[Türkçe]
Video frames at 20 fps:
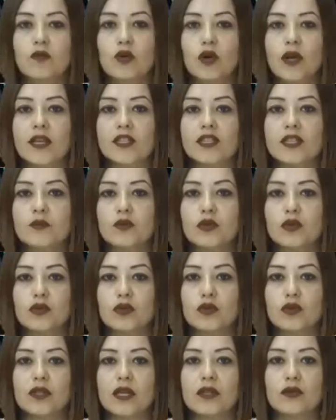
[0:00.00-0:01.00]
gece
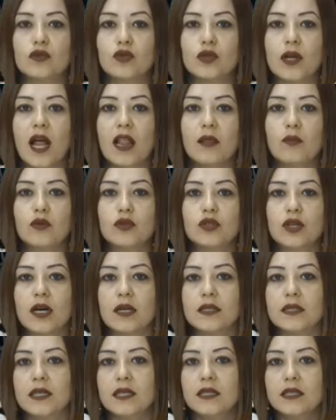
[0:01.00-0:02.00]
Burdur'da Türel,
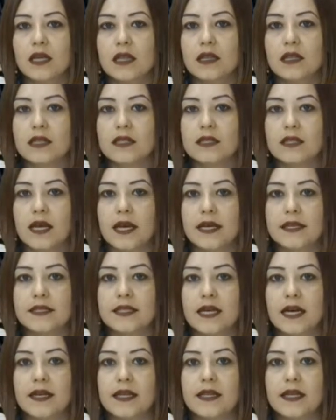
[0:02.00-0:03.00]
Bucak'ta Yıldız
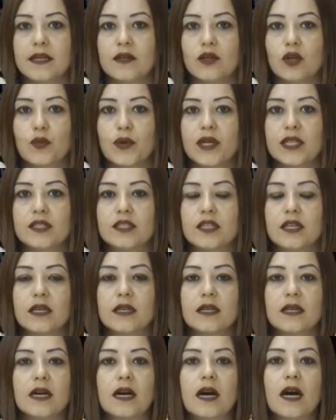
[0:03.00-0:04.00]
Eczaneleri Nöbetçi
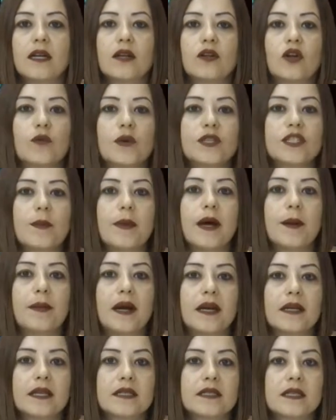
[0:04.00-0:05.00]
Kanal 15 Haber
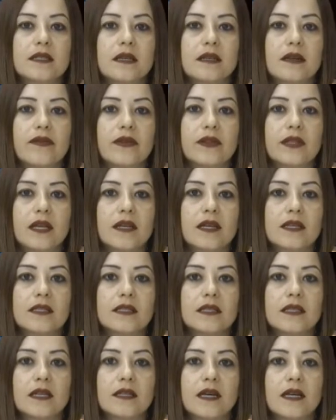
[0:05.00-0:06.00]
Merkezi tarafından
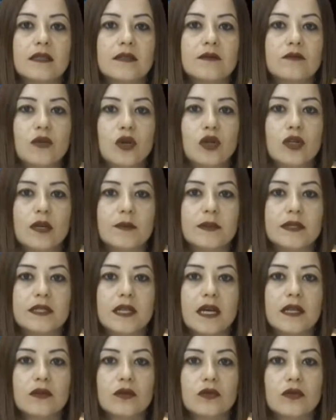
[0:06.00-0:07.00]
hazırlanan
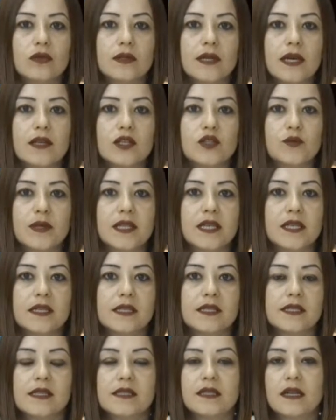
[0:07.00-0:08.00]
bölgemizden günün
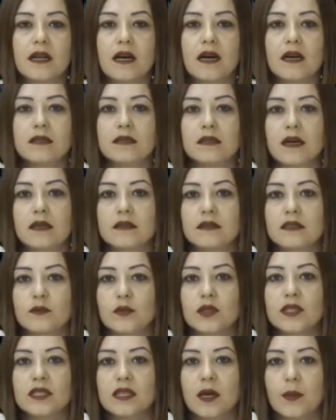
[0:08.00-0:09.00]
gelişmelerini sizlere
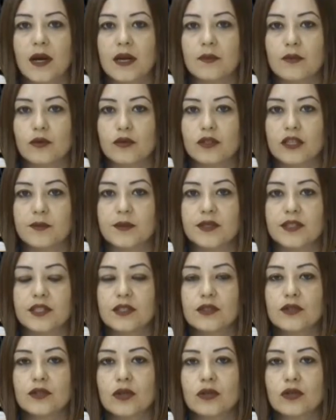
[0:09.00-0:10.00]
aktardığımız haber
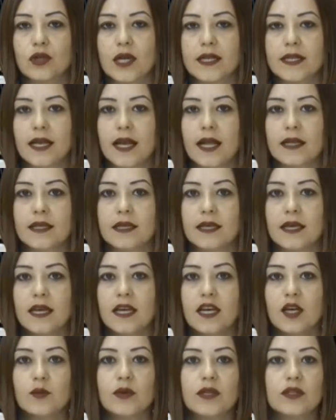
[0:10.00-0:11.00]
bültenimizin sonuna geldik.
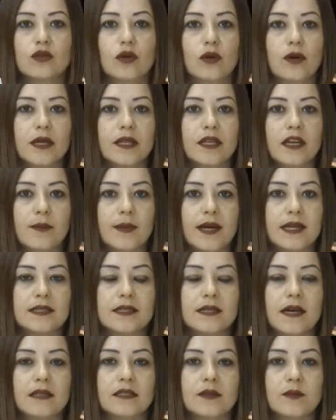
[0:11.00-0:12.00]
Bir sonraki haber
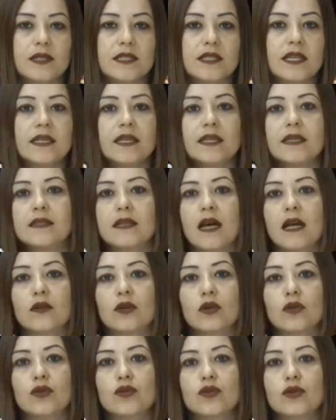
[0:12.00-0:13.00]
saatimizde yeniden
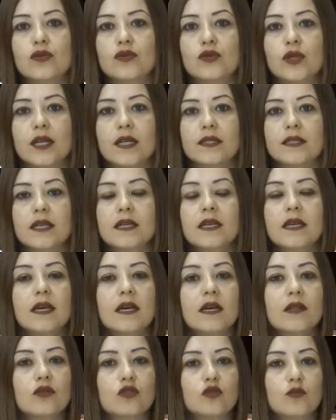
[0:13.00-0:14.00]
görüşünceye dek
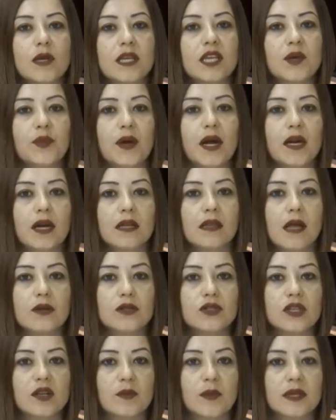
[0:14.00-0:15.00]
tüm ekip
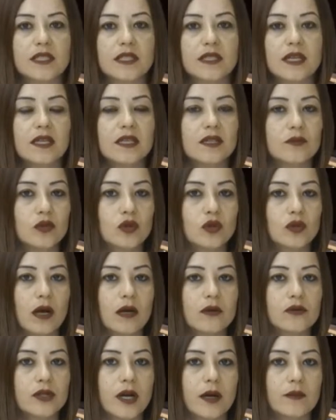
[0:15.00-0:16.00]
arkadaşlarım adına mutlu
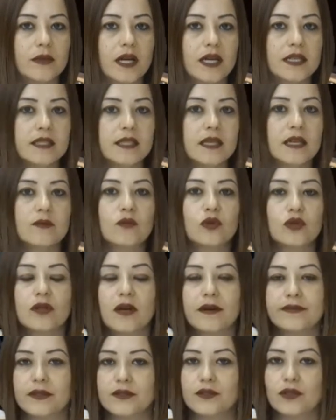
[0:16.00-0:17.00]
akşamlar, mutlu
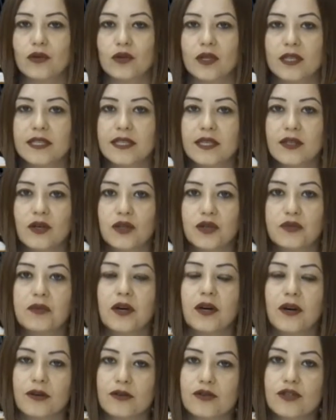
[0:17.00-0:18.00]
hafta sonları diliyorum.
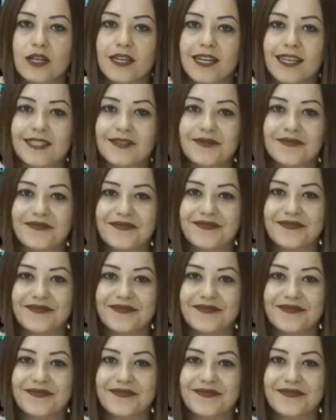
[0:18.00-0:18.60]
Hoşçakalın.